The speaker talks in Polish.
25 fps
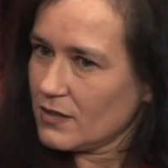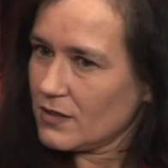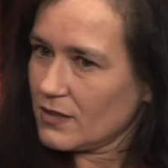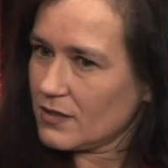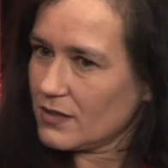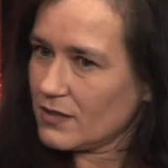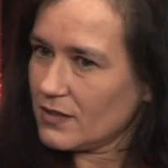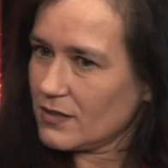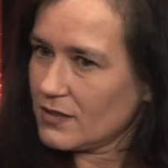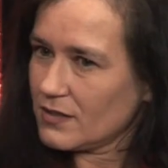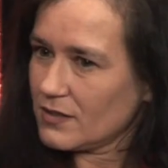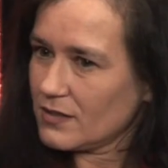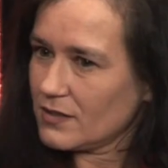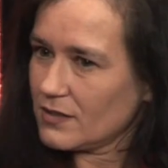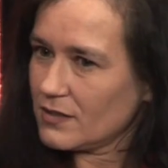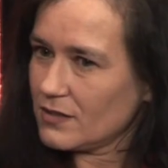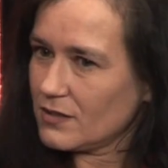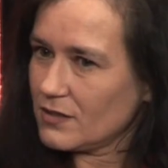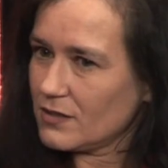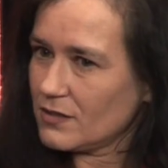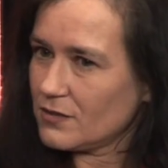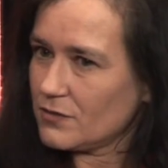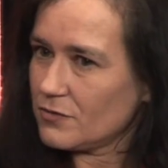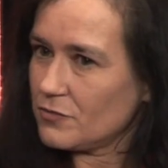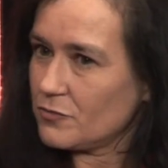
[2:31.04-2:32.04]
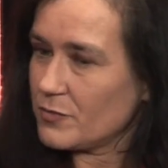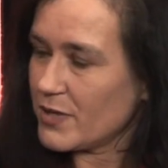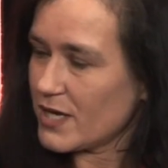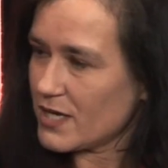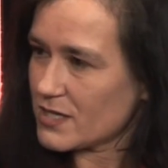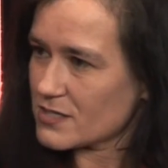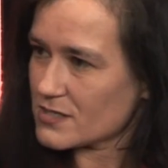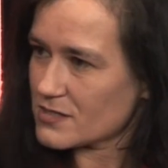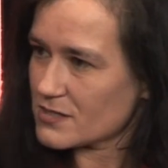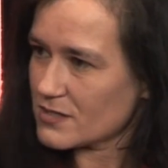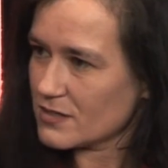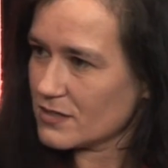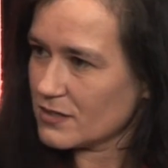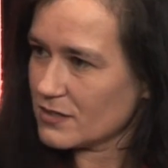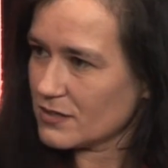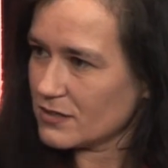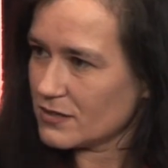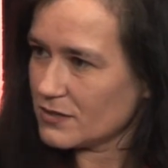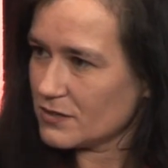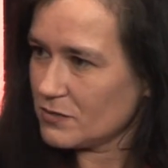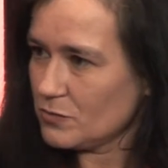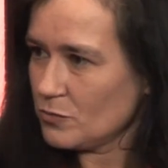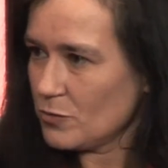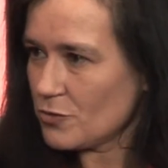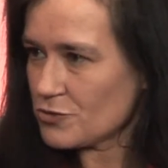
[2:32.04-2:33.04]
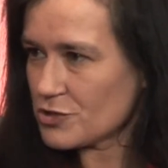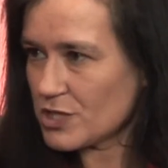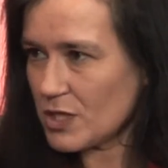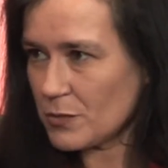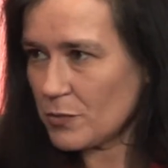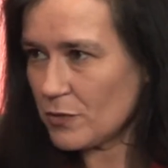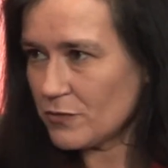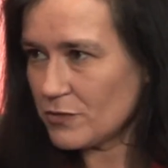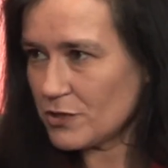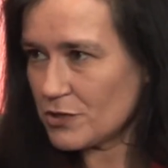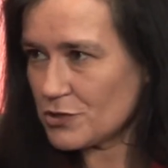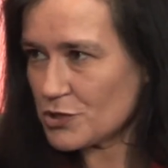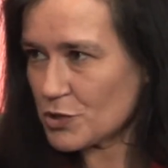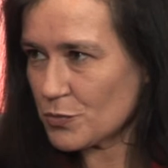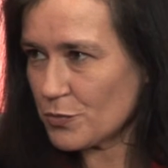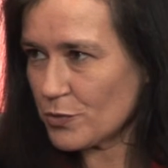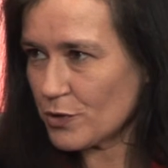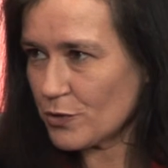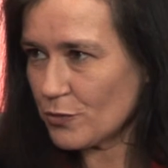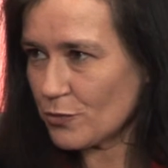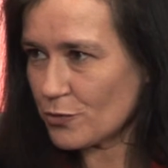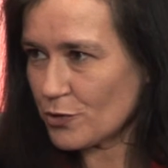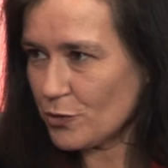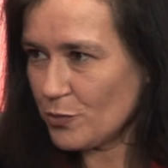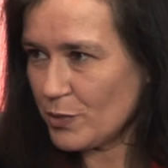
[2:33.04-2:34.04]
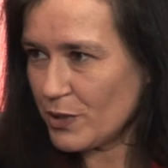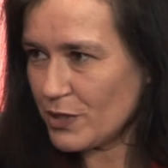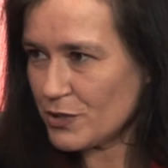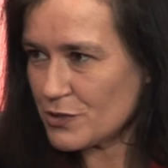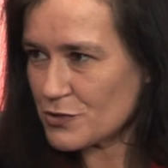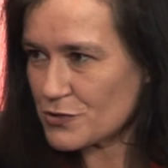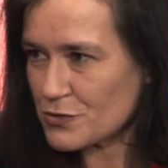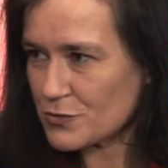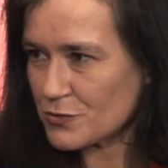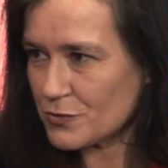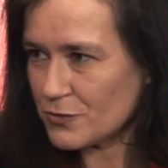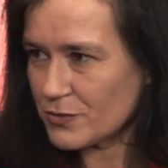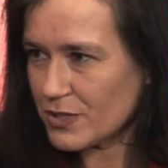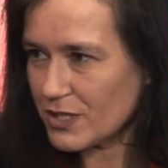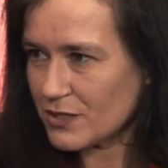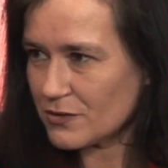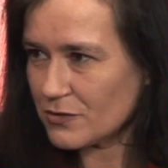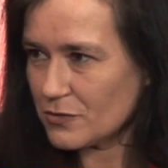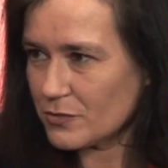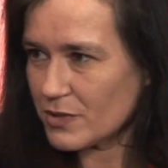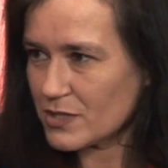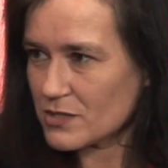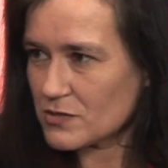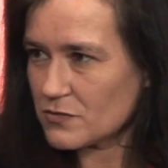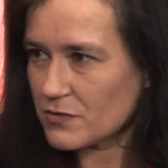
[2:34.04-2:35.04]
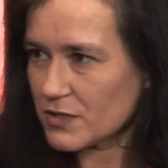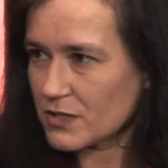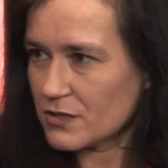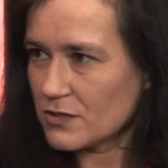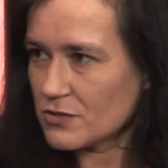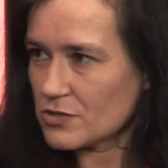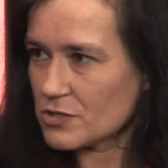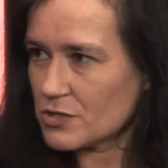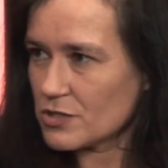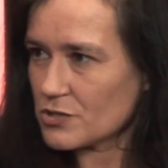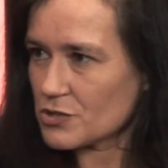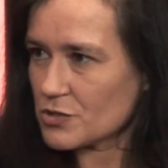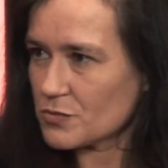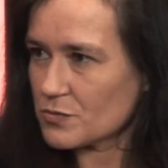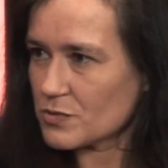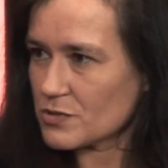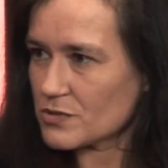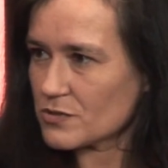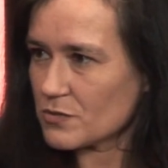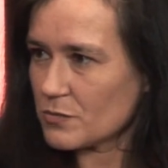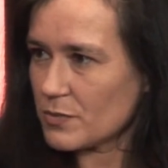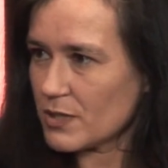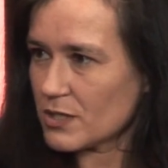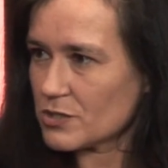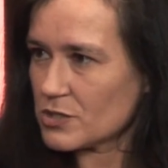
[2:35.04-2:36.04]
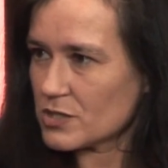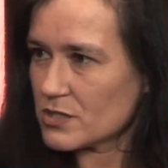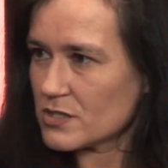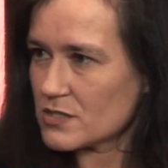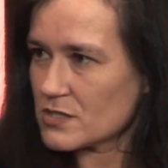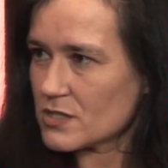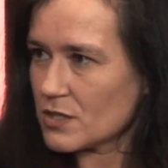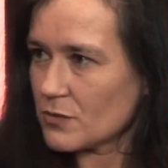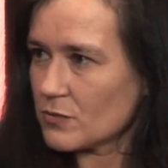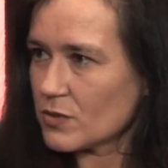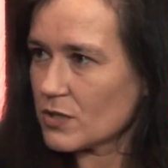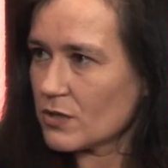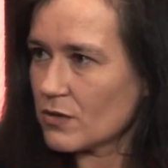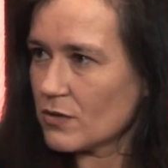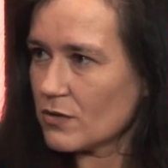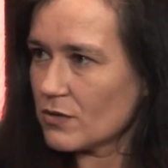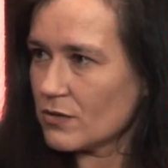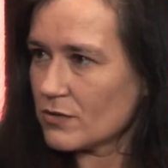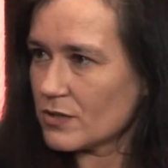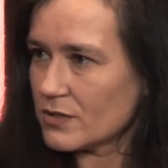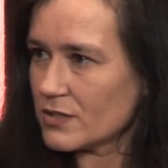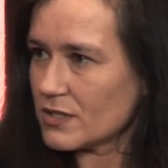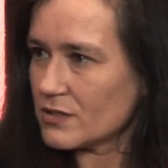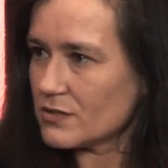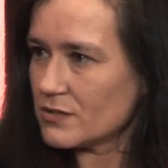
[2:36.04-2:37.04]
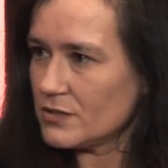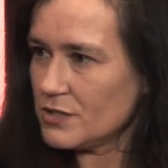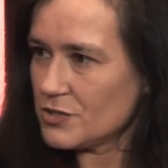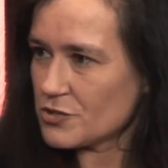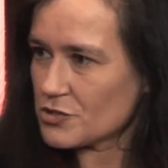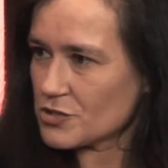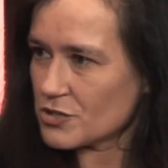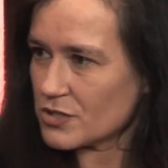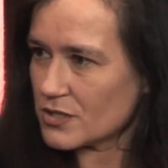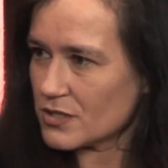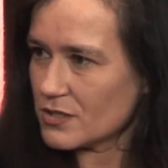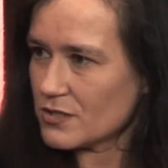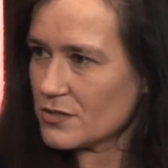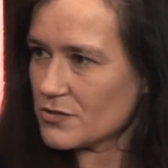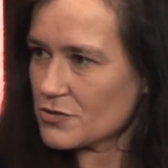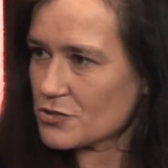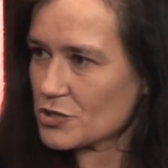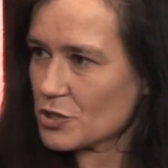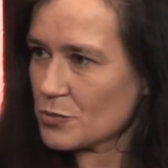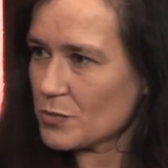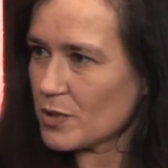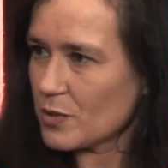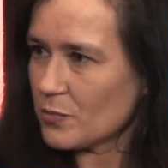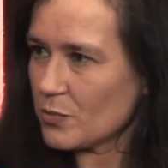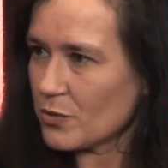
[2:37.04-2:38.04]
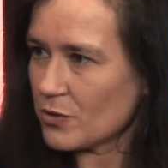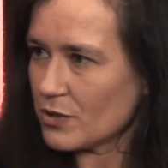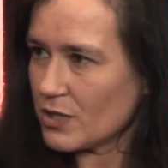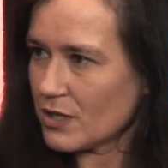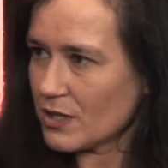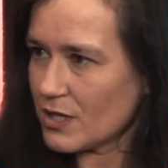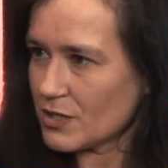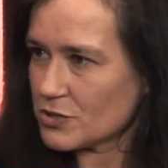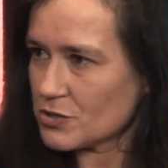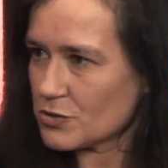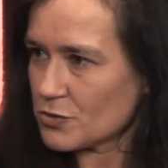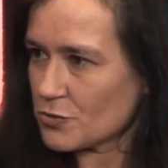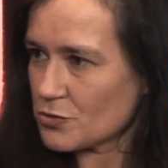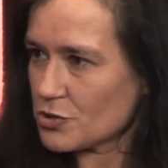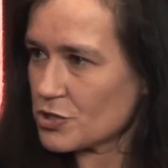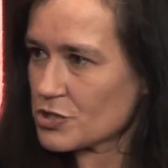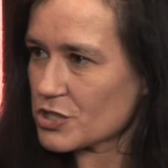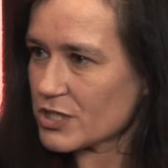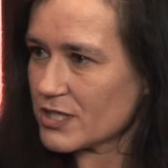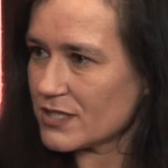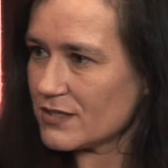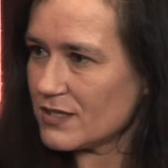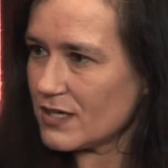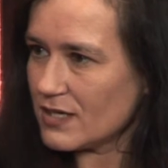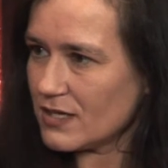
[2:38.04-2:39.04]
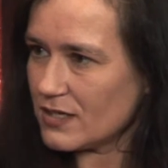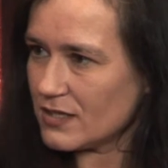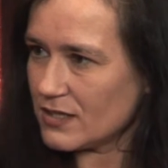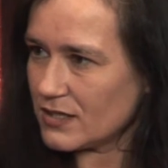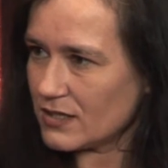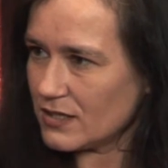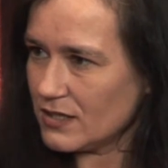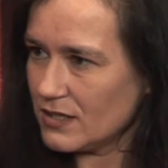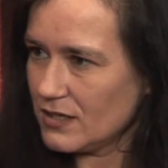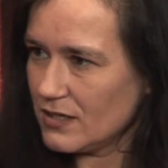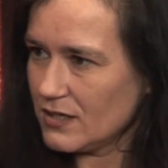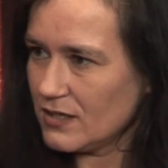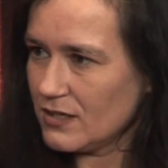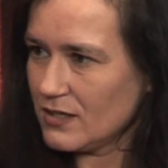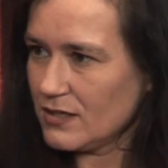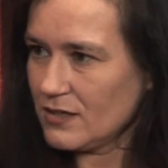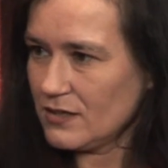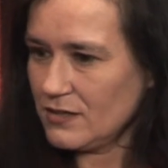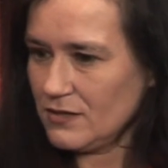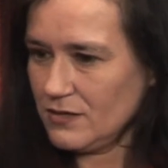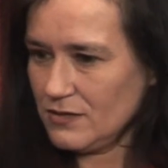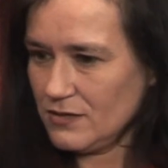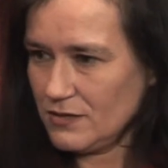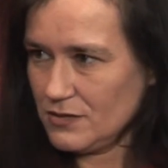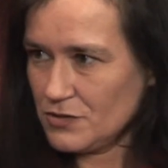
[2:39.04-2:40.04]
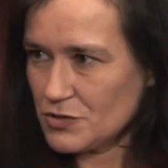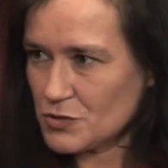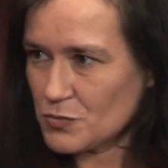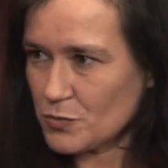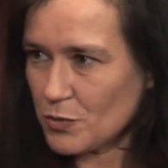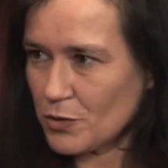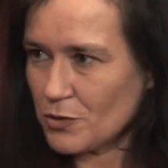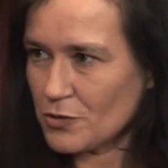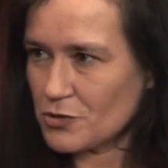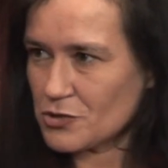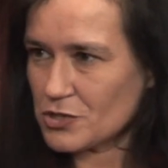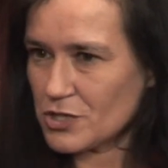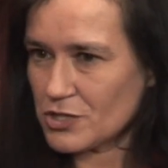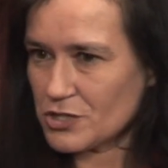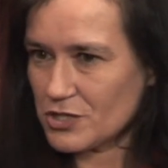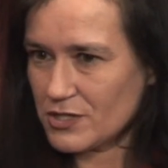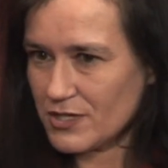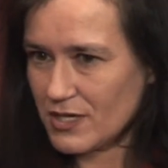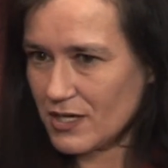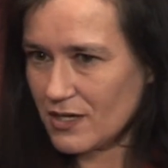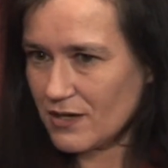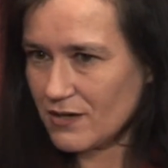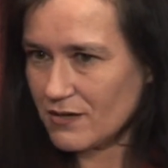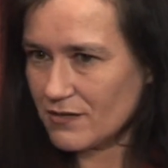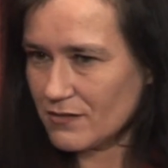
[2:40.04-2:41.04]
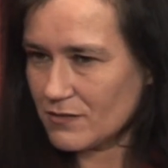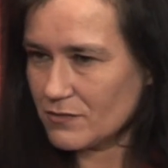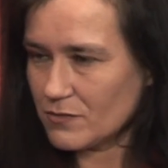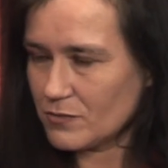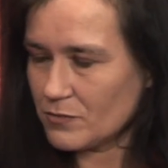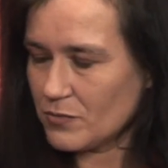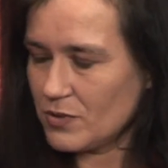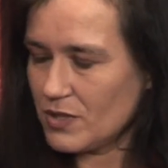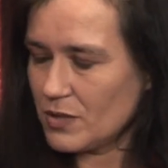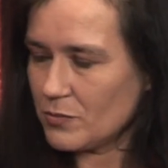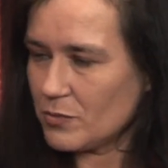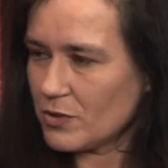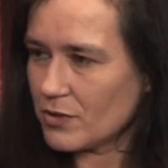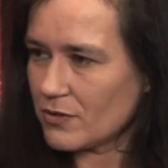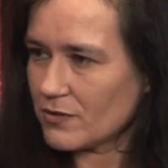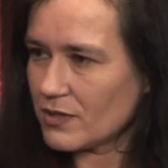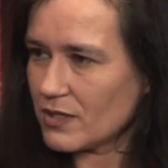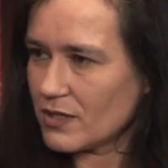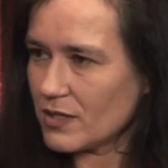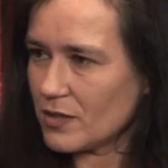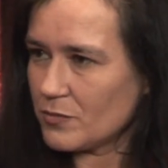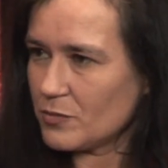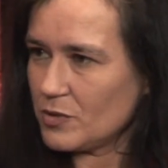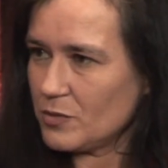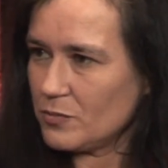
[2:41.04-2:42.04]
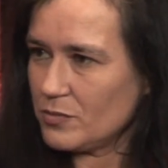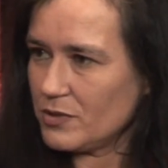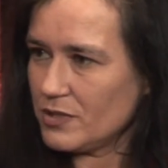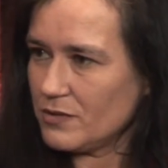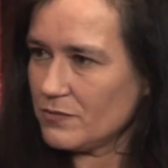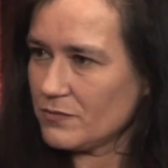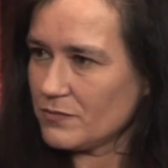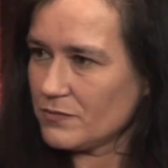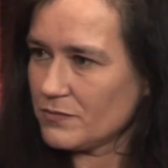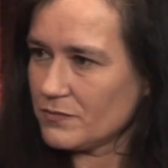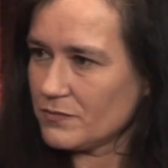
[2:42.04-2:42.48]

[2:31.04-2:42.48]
E, w miastach można powiedzieć, że po europejsku, natomiast faktycznie, żeby zobaczyć cały koloryt etniczny, trzeba pojechać troszeczkę dalej i, i spojrzeć na plemiona Namibii.